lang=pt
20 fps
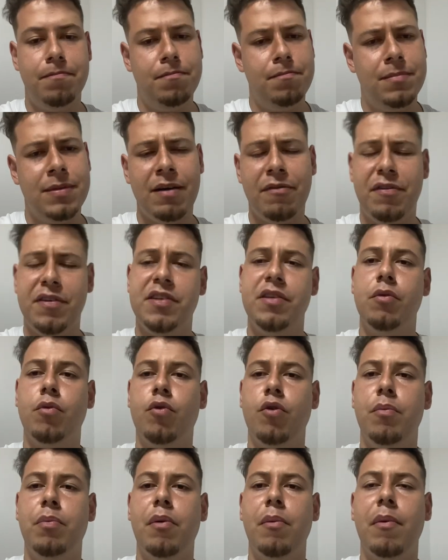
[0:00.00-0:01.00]
tá fazendo
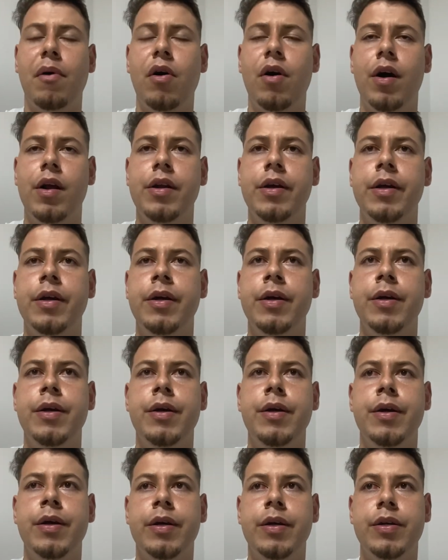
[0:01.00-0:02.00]
corpo mole,
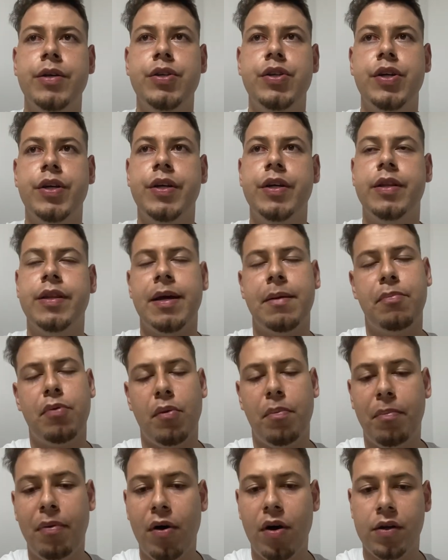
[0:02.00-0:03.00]
de que tem
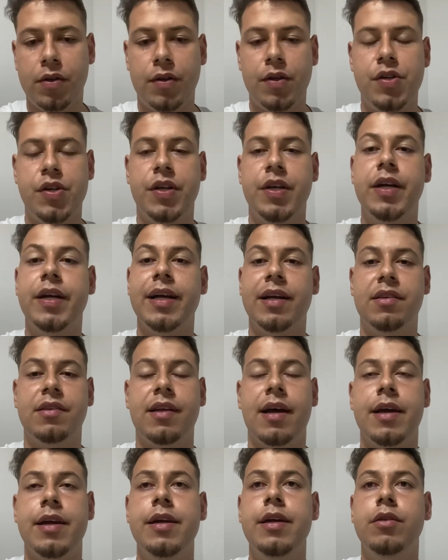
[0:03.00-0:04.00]
proposta, de que quer
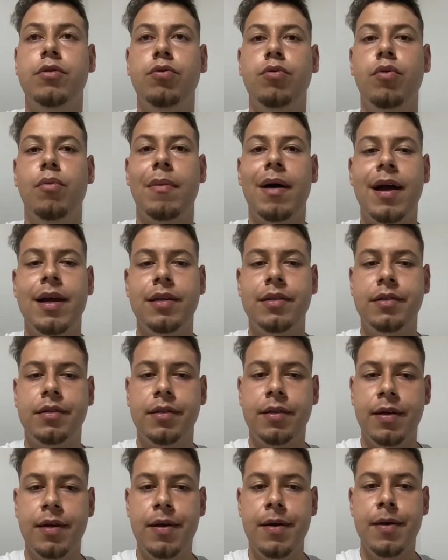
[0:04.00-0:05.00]
sair e tudo
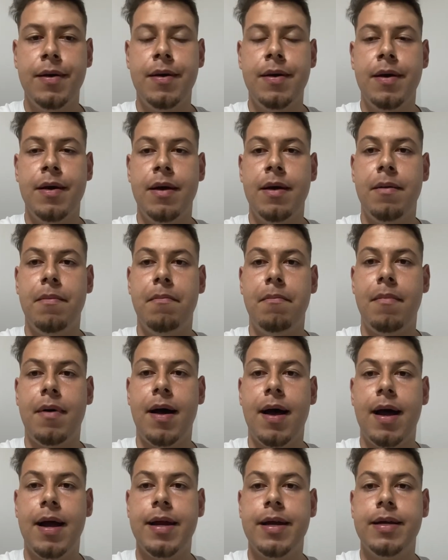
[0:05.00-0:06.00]
mais.
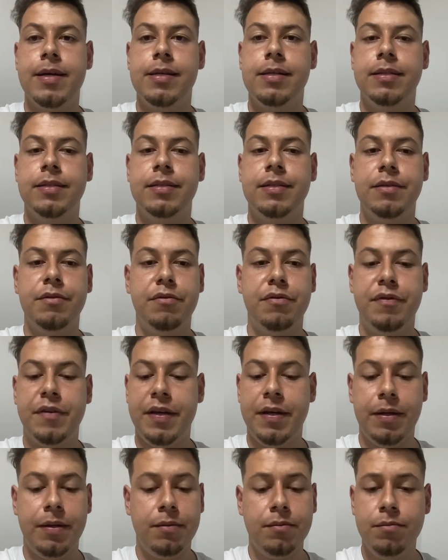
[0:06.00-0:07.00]
Mas,
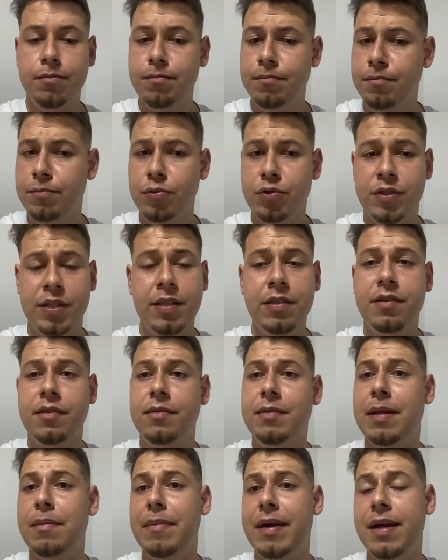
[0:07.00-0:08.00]
enfim, o Santos
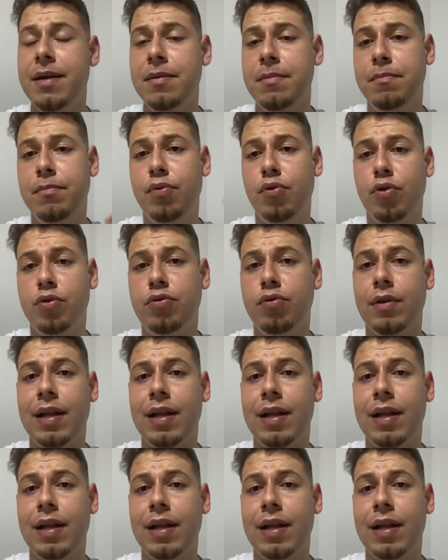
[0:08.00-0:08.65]
também, por outro